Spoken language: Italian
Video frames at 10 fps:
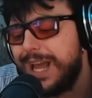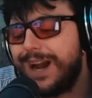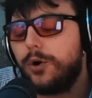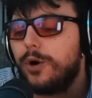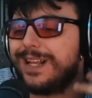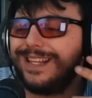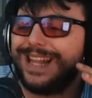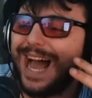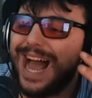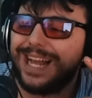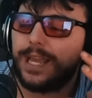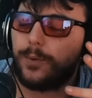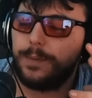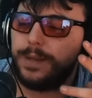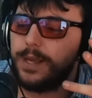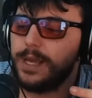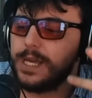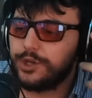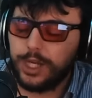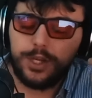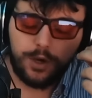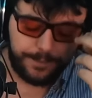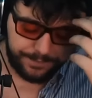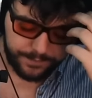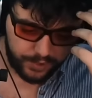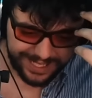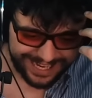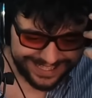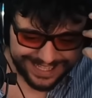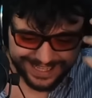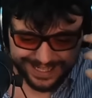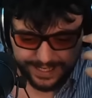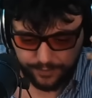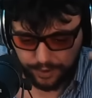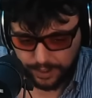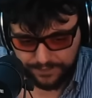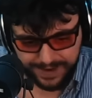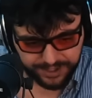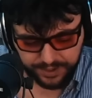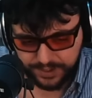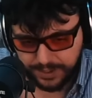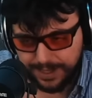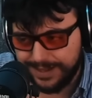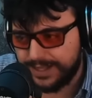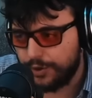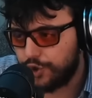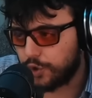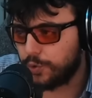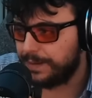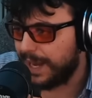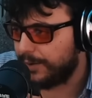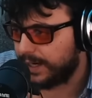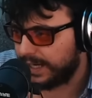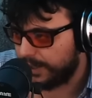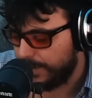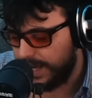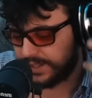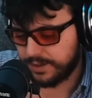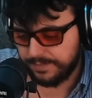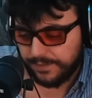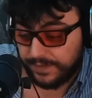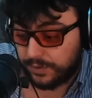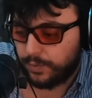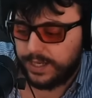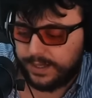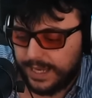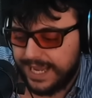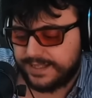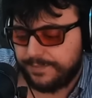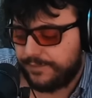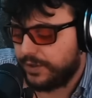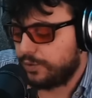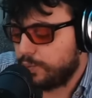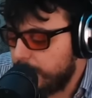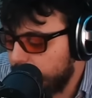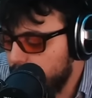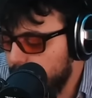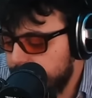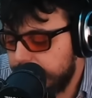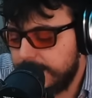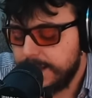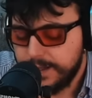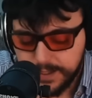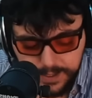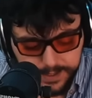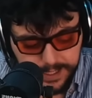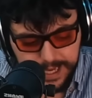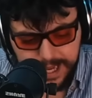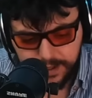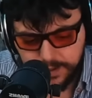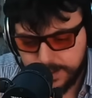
chi ancora gli dà anche quel... Mi- cioè io, voglio dire, al di là del lavoro che faccio, nel senso chiaramente noi ci occupiamo anche di questo, abbiamo fatto un'inchiesta, abbiamo fatto due volumi di, di Gate